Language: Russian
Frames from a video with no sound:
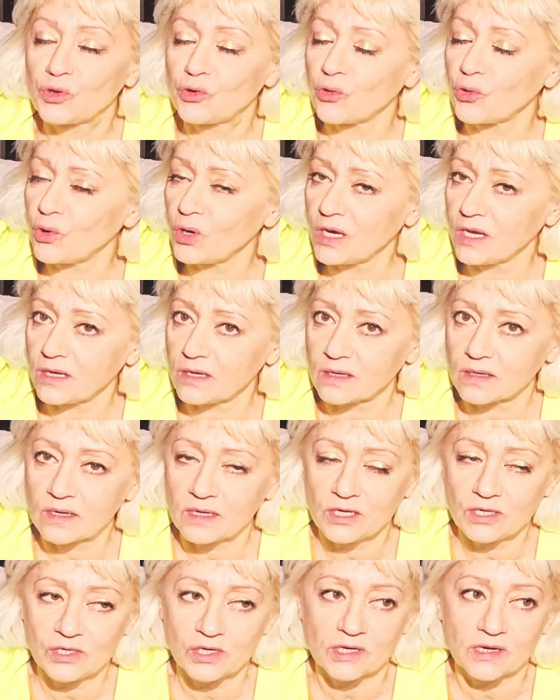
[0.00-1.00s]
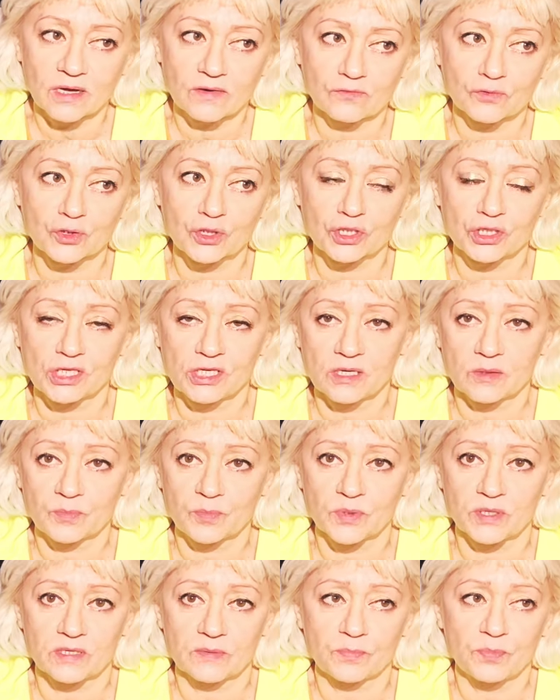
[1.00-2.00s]
То ли клиника его жене
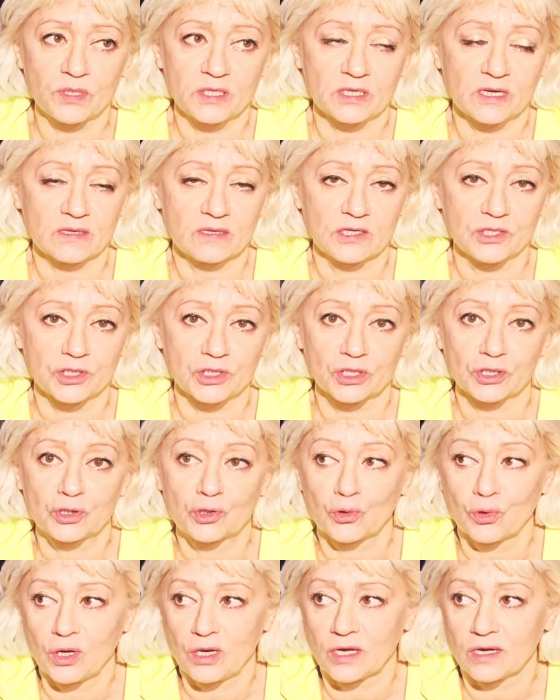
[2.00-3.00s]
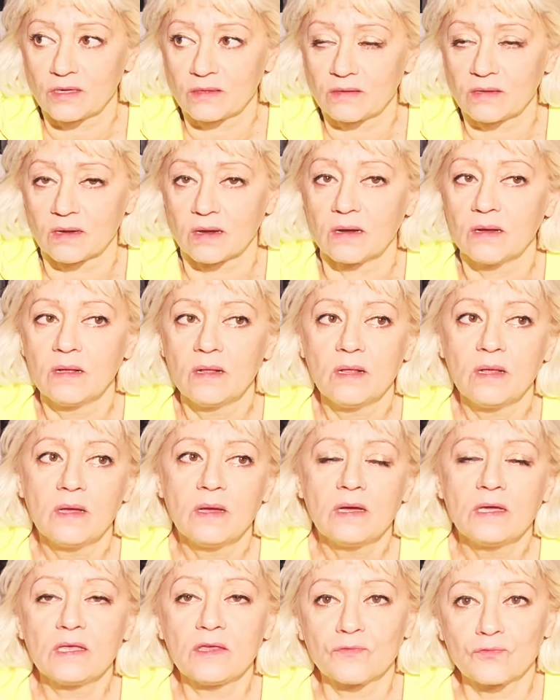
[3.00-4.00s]
принадлежит, то ли это
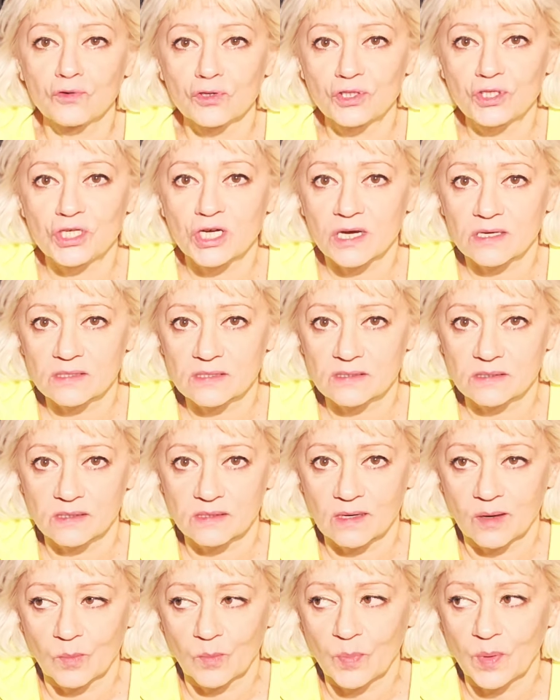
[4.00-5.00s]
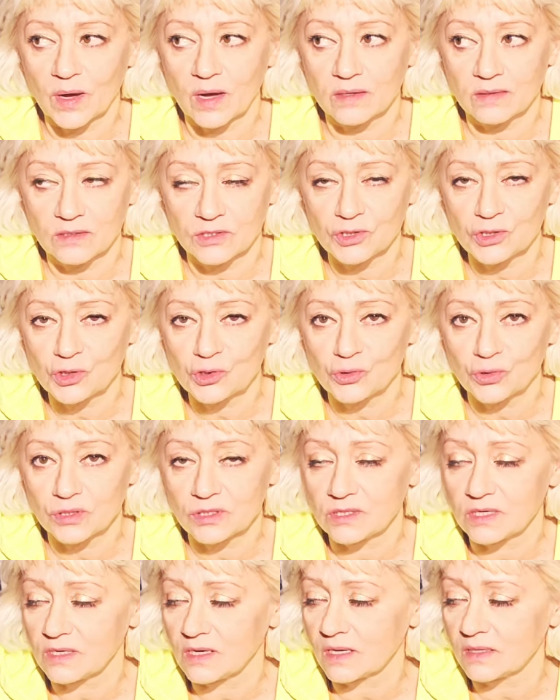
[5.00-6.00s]
его частная компания, еще
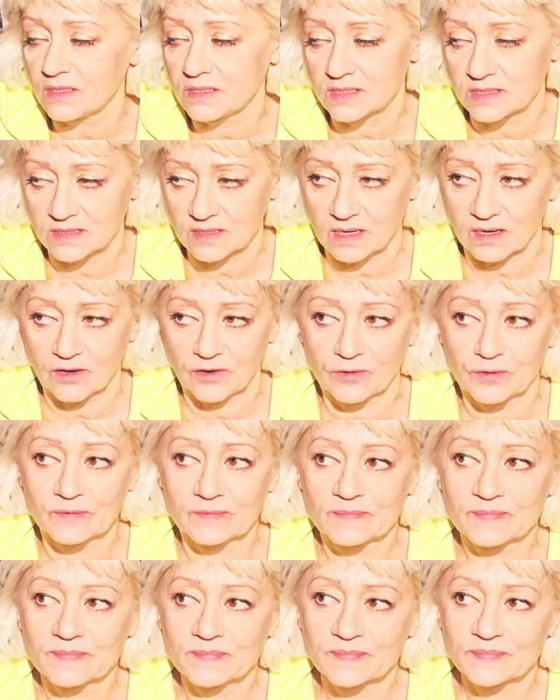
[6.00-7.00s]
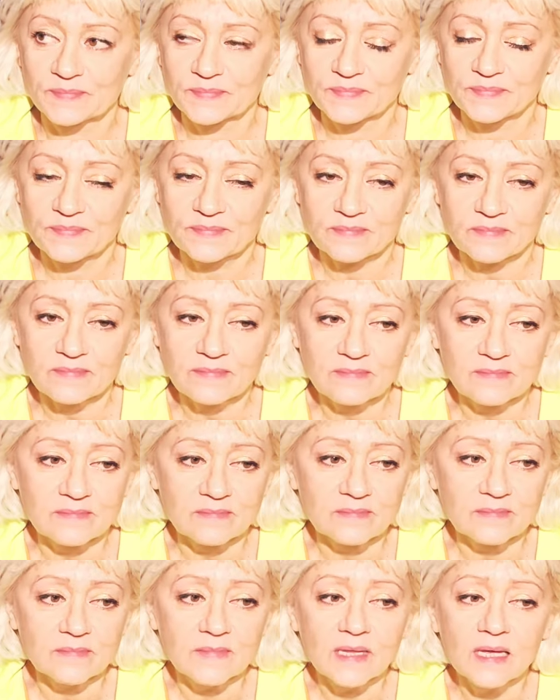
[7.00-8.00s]
одна, я не знаю.
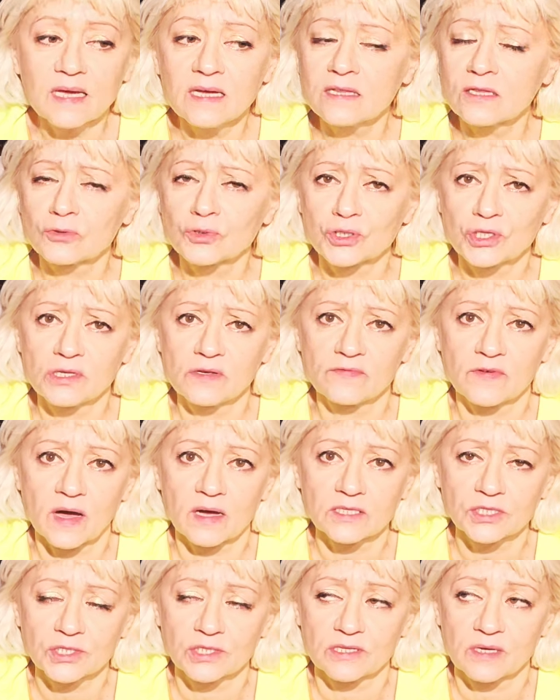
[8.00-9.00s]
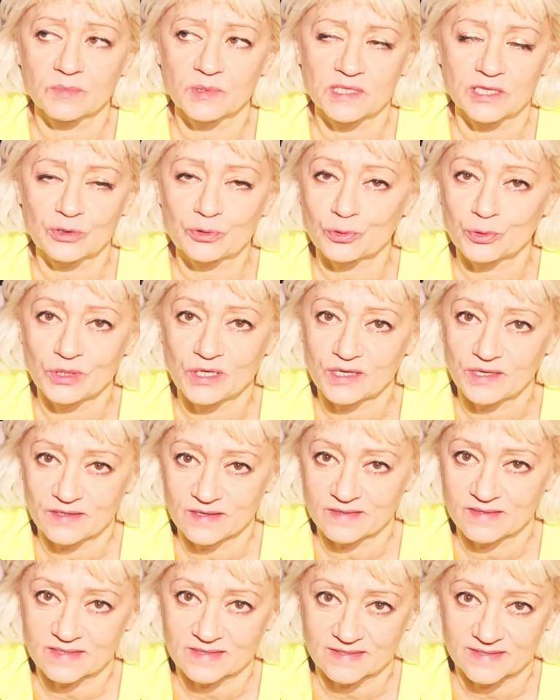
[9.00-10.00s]
Это уже не важно, нам сотрудники
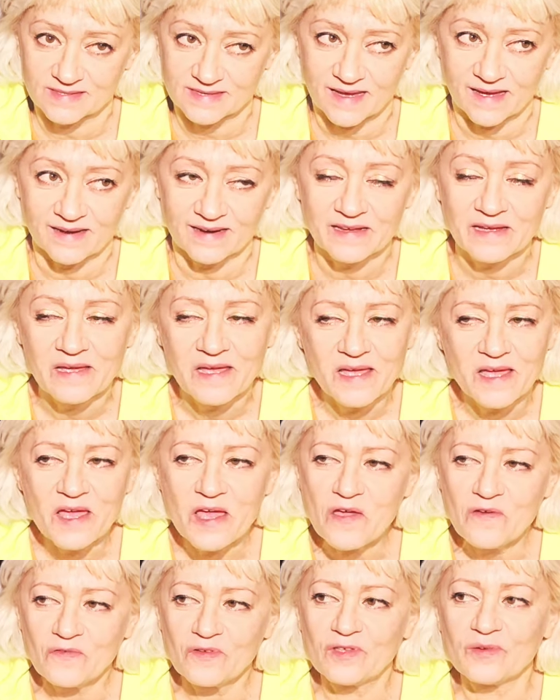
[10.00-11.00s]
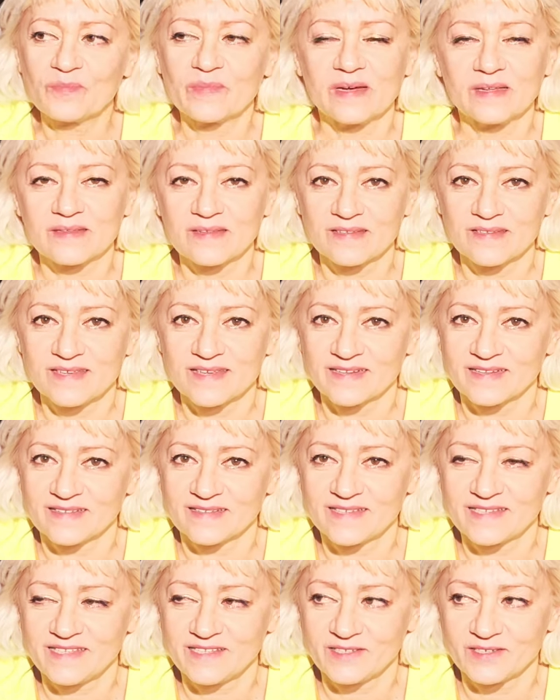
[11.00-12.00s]
не сказали. Видимо, это
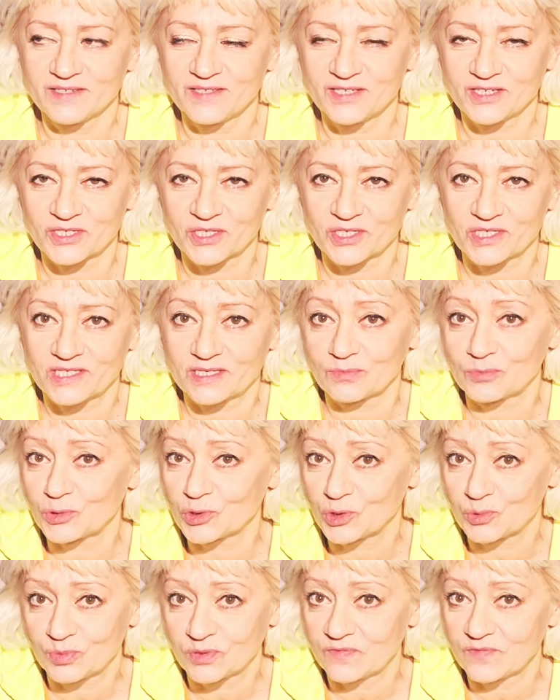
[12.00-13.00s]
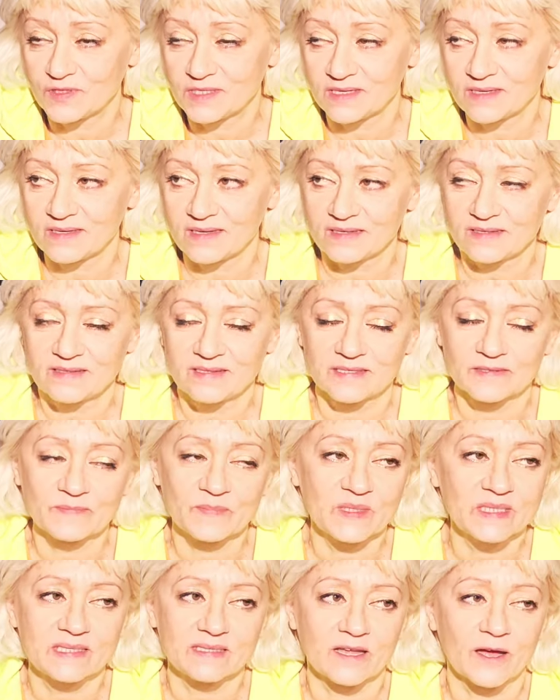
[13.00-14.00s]
держится, может быть, в секрете,
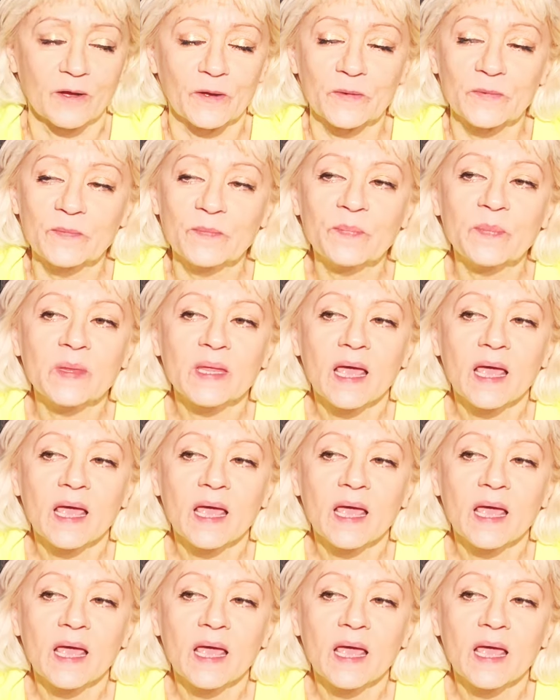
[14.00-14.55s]
не знаю.